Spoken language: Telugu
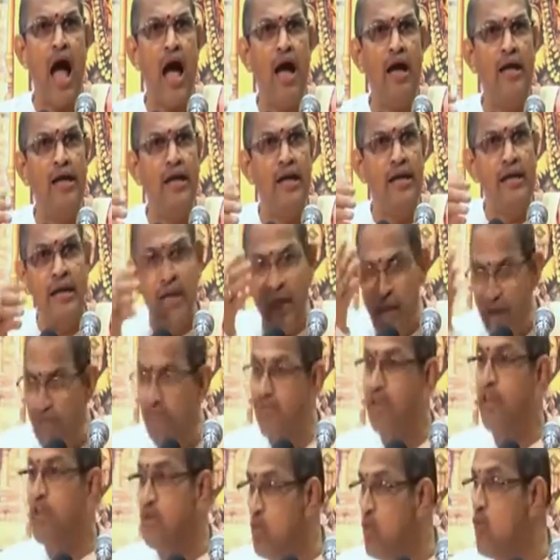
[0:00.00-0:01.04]
ఆయనే
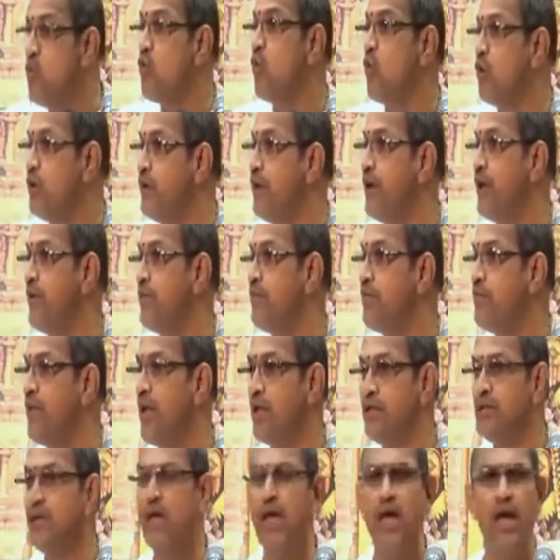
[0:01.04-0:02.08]
విని ఊకొట్టాడు
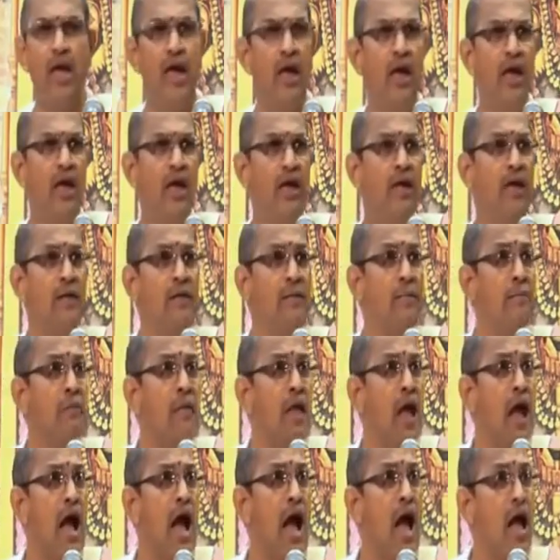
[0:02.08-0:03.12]
అందుకే
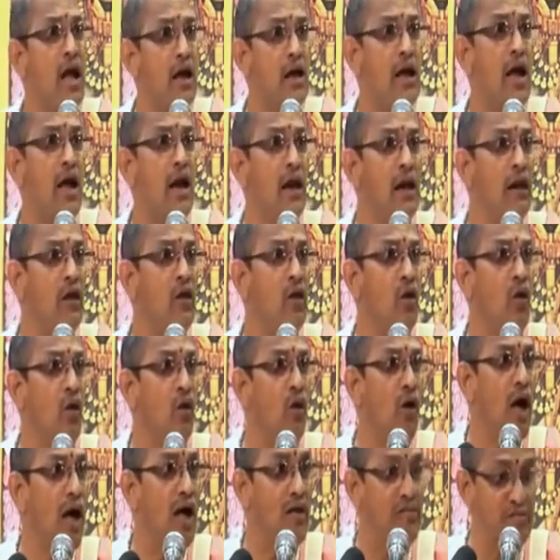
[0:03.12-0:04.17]
ఆ కాలంలో
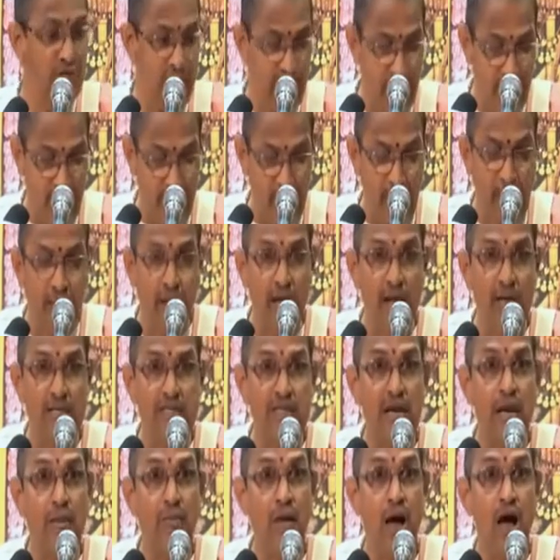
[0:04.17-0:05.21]
ఆ
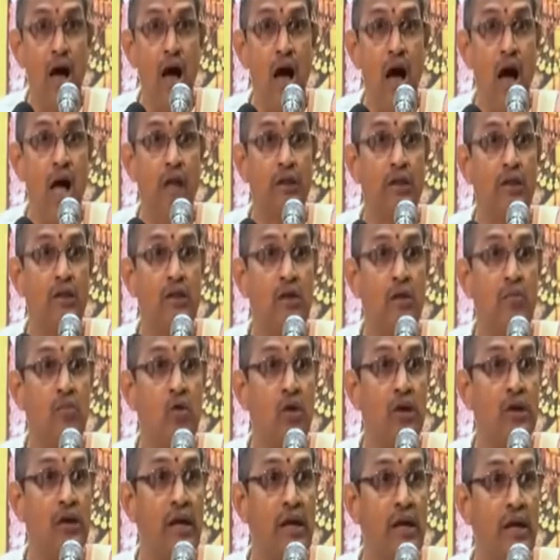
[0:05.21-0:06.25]
వెంకటాచల మహాక్యము
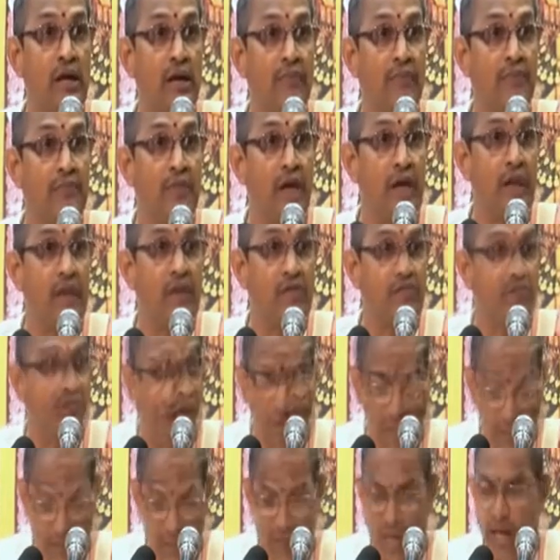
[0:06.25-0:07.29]
అన్న గ్రంథాన్ని
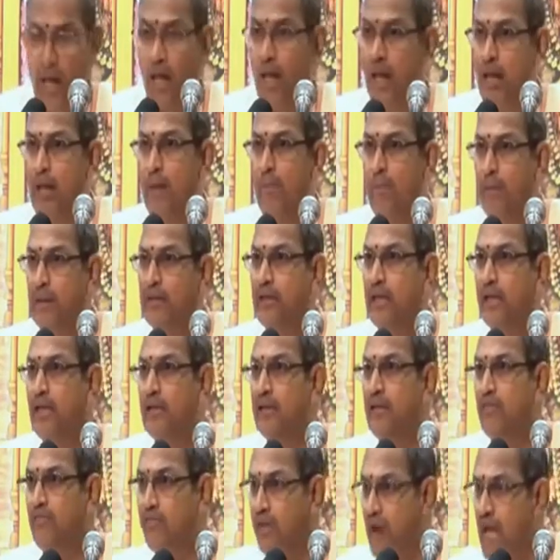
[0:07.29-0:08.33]
వ్రాత ప్రతి
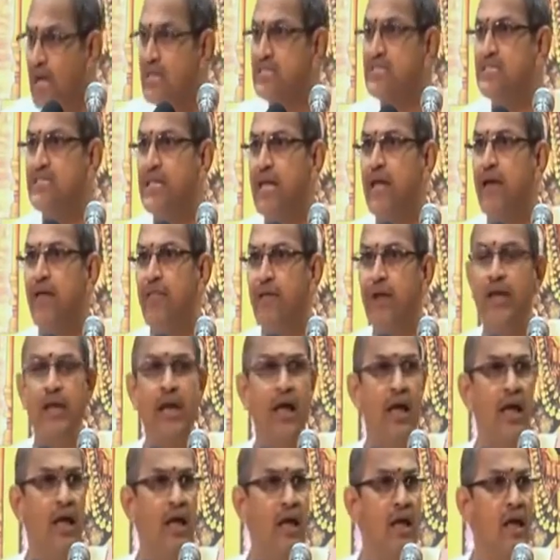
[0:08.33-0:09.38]
కింద వ్రాస్తే
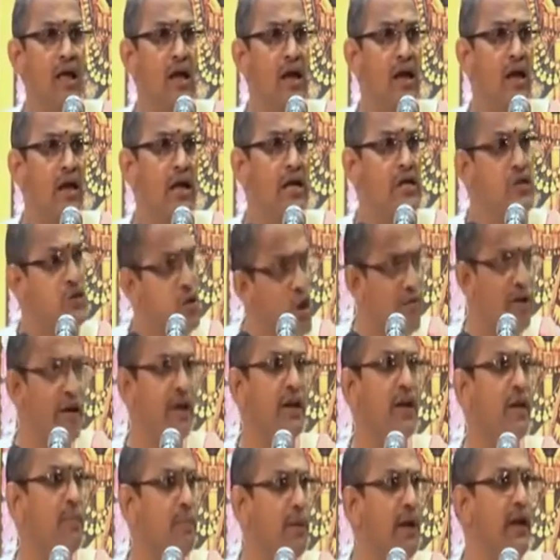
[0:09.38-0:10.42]
ఎవరైనా ఇంట్లో
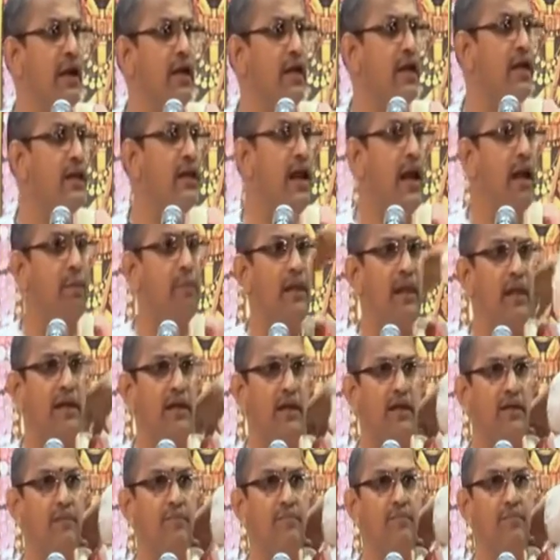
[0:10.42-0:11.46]
వెంటనే పెళ్ళయ్యేది
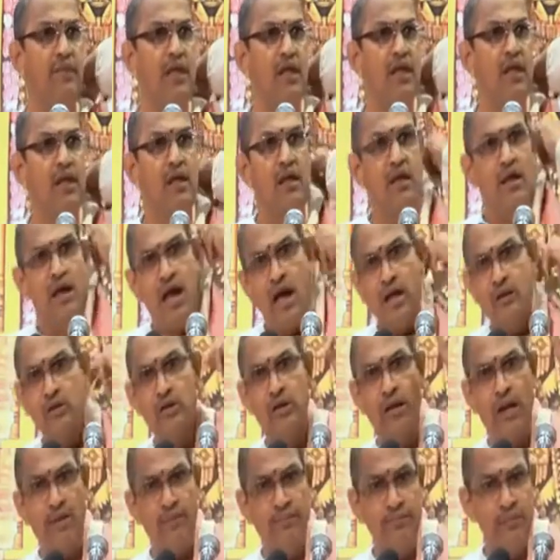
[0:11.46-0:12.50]
ఆడపిల్లలకి
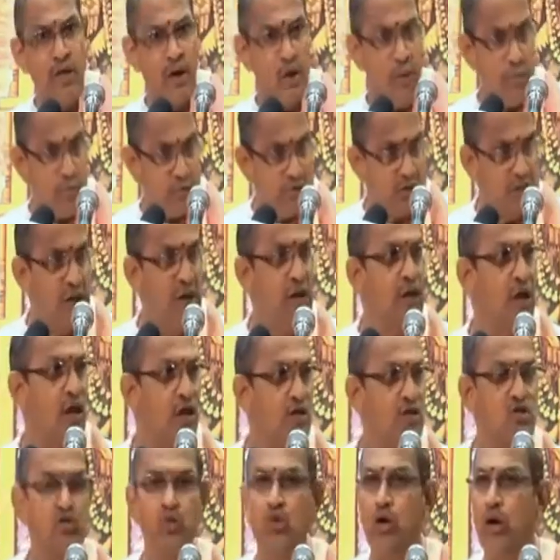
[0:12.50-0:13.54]
అందుకని అందరూ పుస్తకం
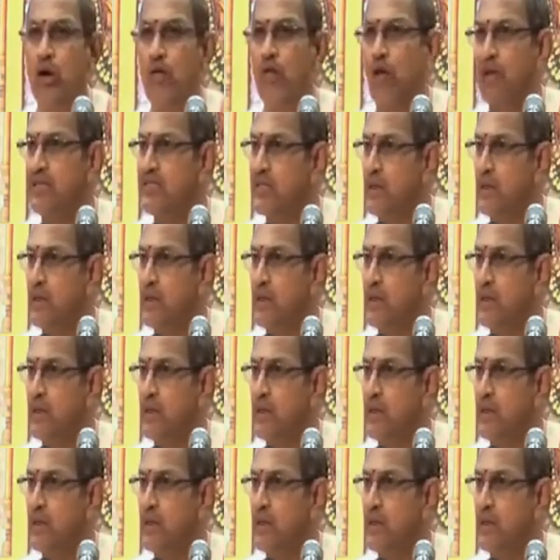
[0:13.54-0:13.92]
రాస్తూ ఉండేవారు